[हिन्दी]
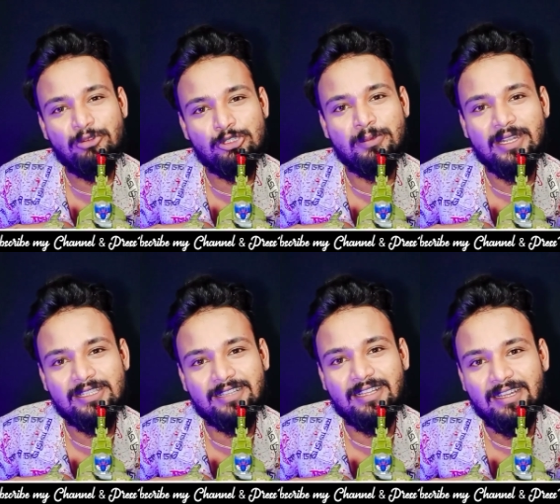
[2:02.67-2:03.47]
व्यूज़ बढ़
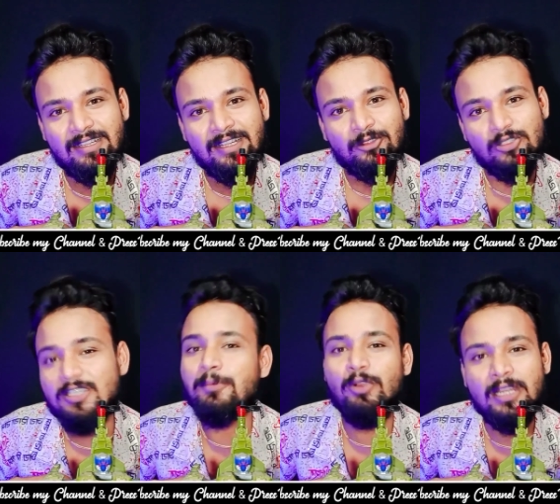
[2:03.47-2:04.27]
जाता है तो
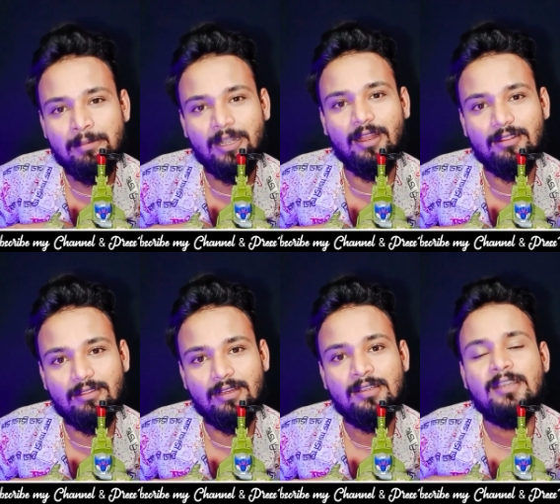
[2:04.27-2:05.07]
सब कोई नहीं बढ़ा
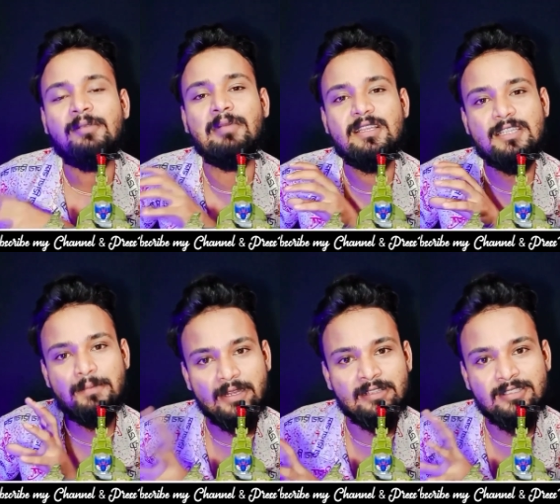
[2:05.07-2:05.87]
लेता भाई
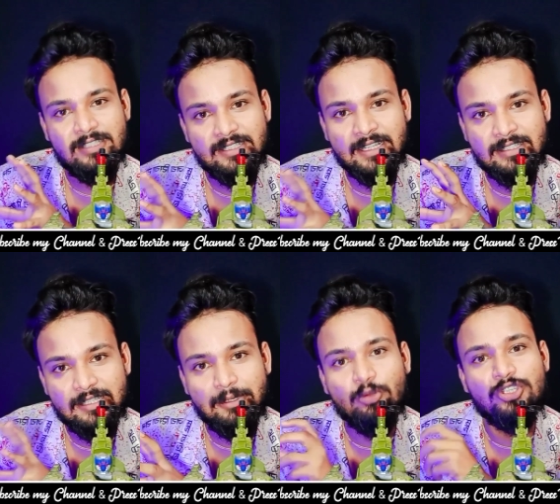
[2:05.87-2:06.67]
साहब
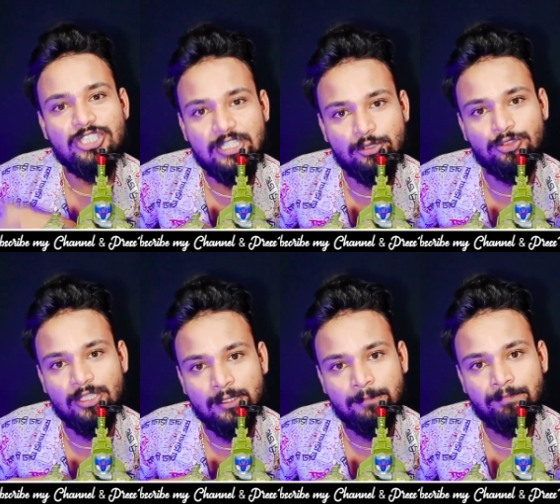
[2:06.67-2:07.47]
कंसिस्टेंसी भी कोई चीज़
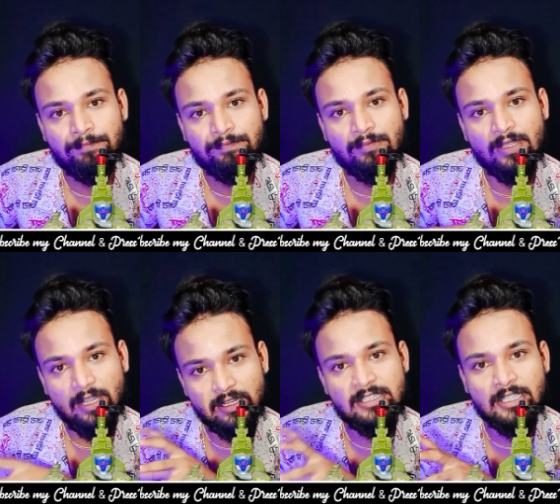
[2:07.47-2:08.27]
होती है
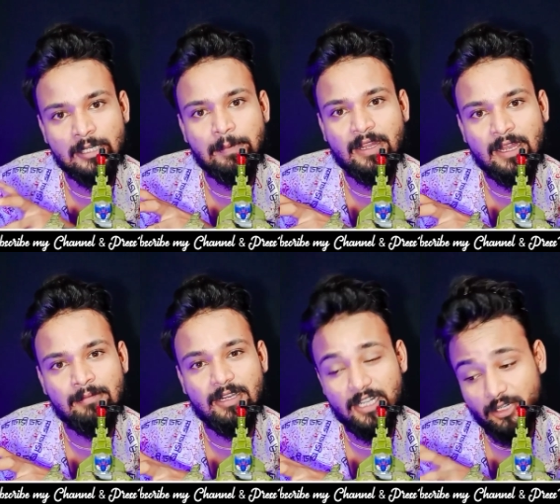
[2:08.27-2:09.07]
अगर चैनल पर
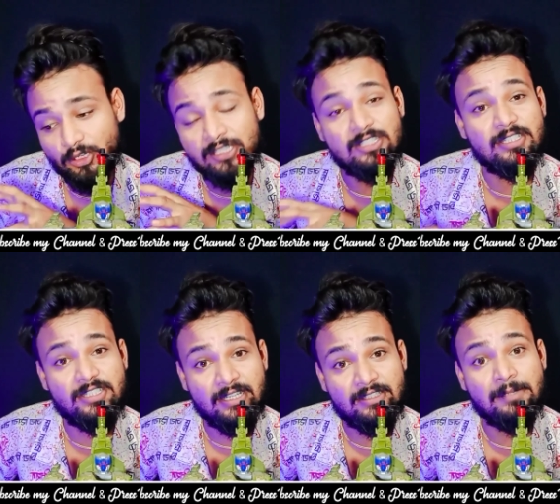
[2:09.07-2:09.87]
काम कर रहे हो
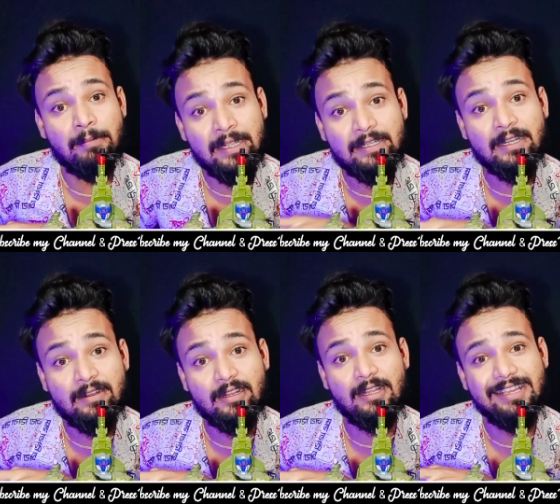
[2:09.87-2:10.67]
कंसिस्टेंसी
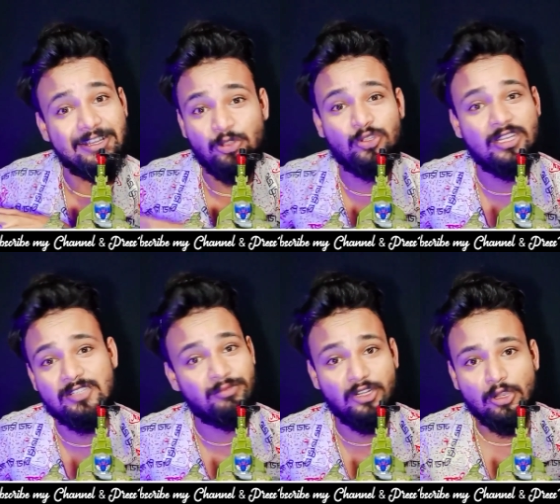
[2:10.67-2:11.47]
मेंटेन रखना एक दो
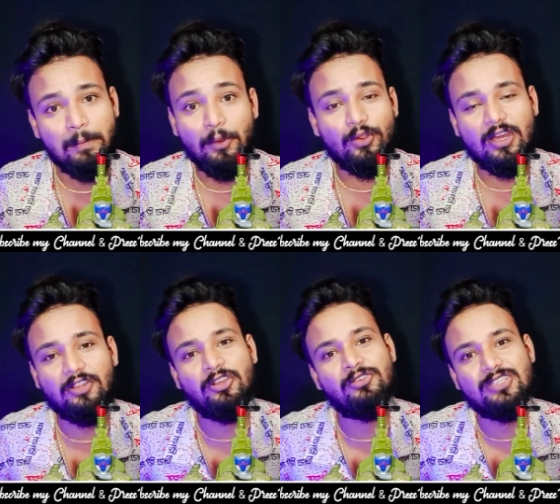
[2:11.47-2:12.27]
दस वीडियो अपलोड
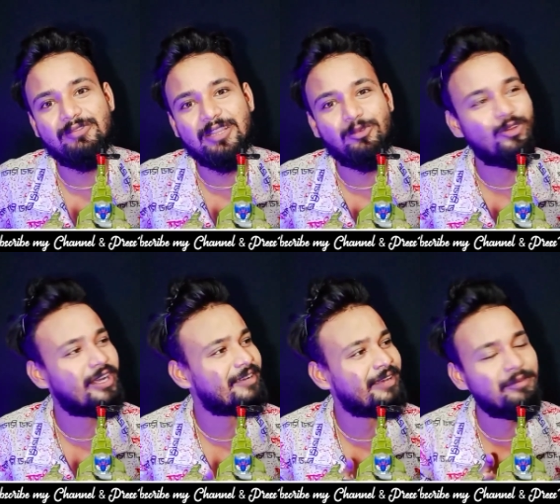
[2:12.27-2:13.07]
कर दोगे उसके बाद
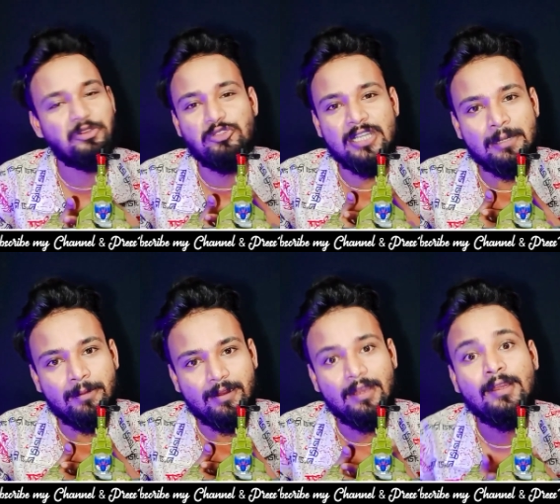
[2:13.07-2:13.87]
बोलोगे कि मेरा व्यूज़ ही नहीं
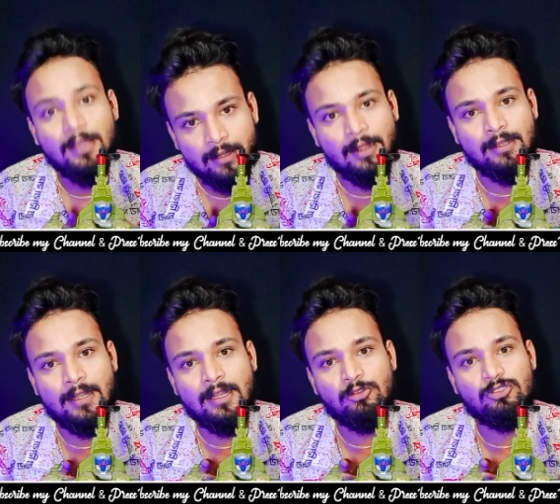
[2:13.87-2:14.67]
बढ़ रहा
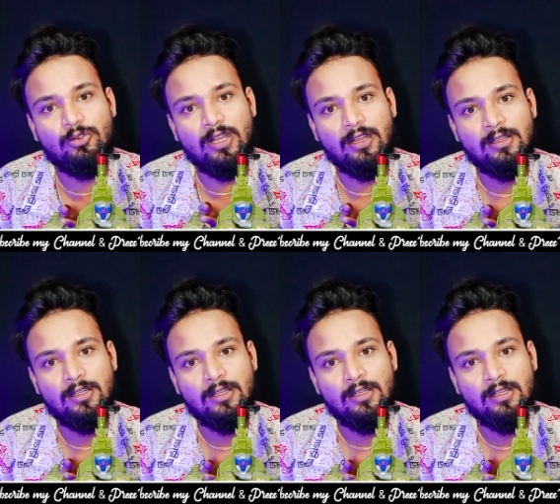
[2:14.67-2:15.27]
घंटा ना कुछ होगा